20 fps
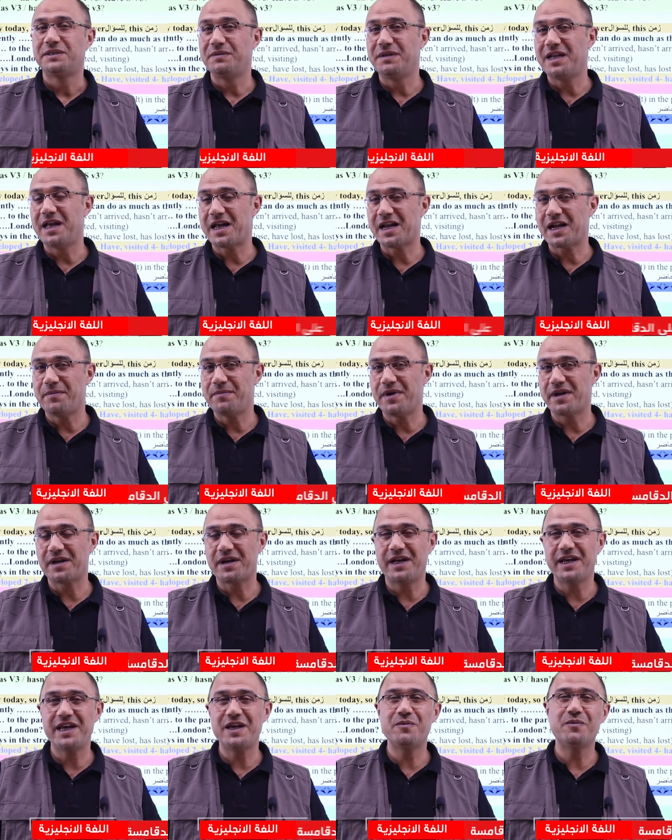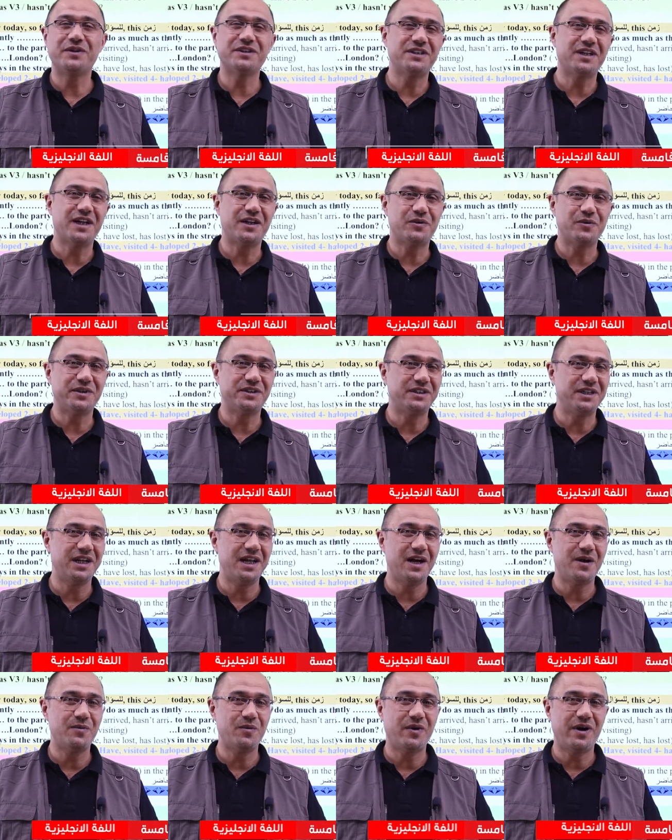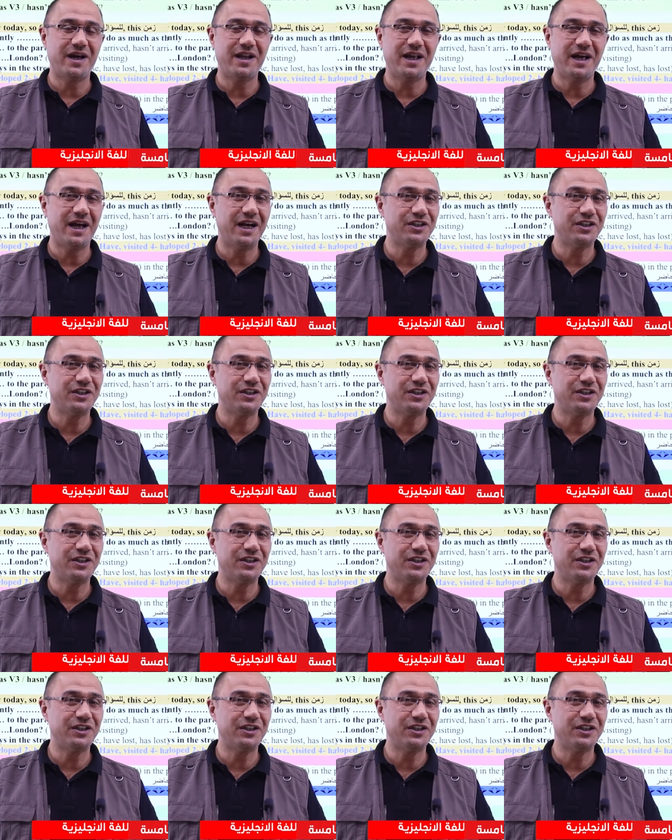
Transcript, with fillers: بسم الله الرحمن الرحيم والصلاة والسلام على